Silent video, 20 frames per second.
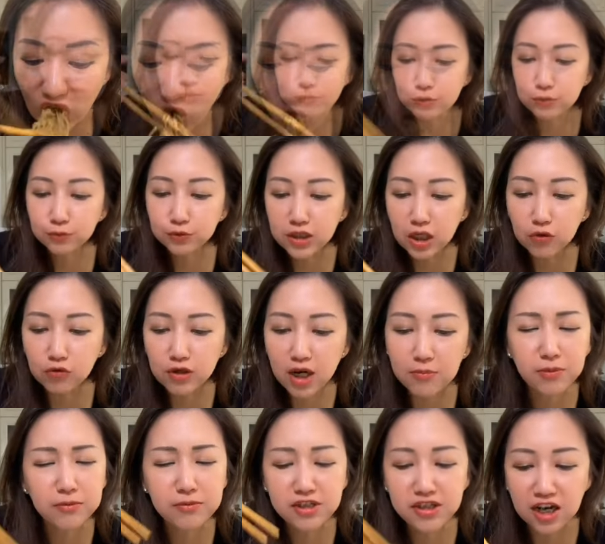Bumbunya kurang
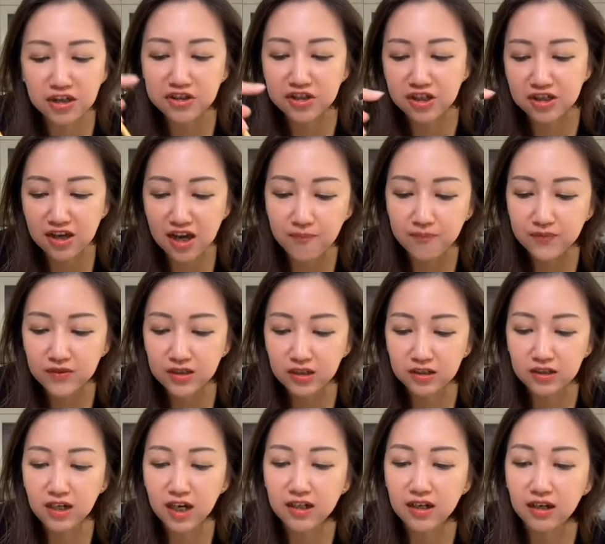berminyak dikit ya. Jadi
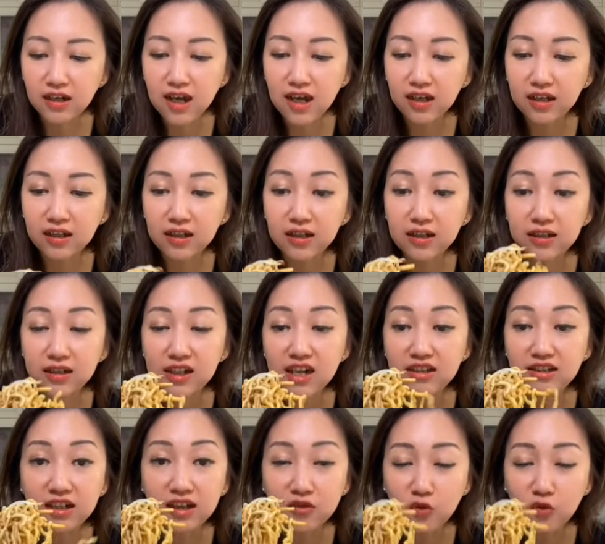rada kayak kelihatan